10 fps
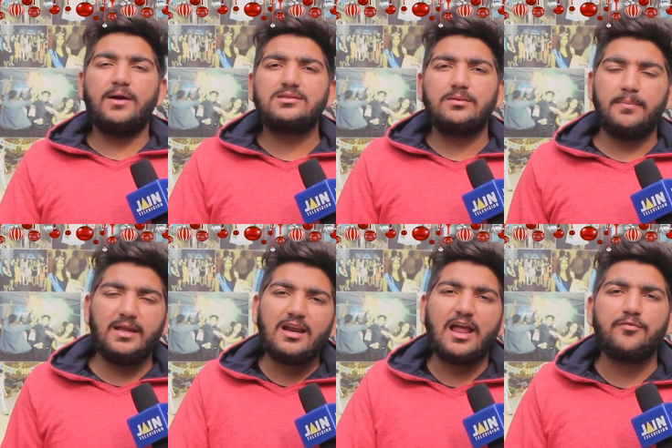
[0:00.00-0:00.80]
बस
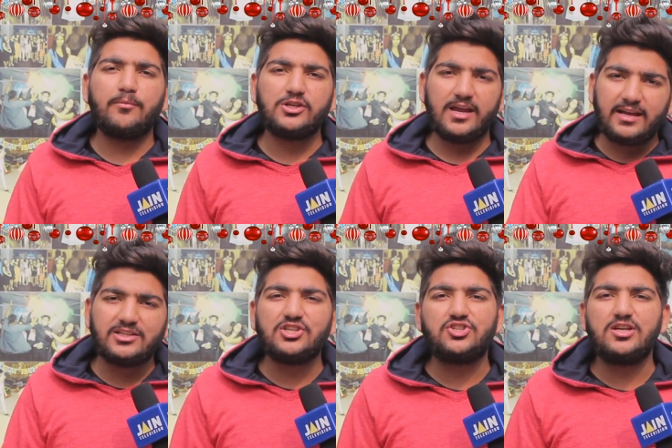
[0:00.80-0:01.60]
मेरी लाइफ में मुझे एक
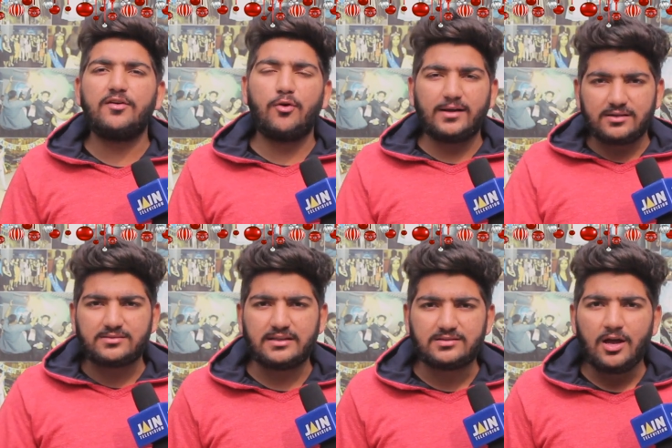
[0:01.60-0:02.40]
ही चीज़ चाहिए वो है
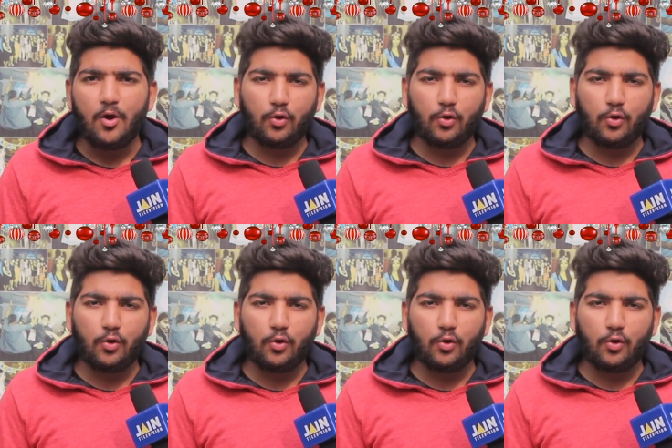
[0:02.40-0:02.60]
सक्सेस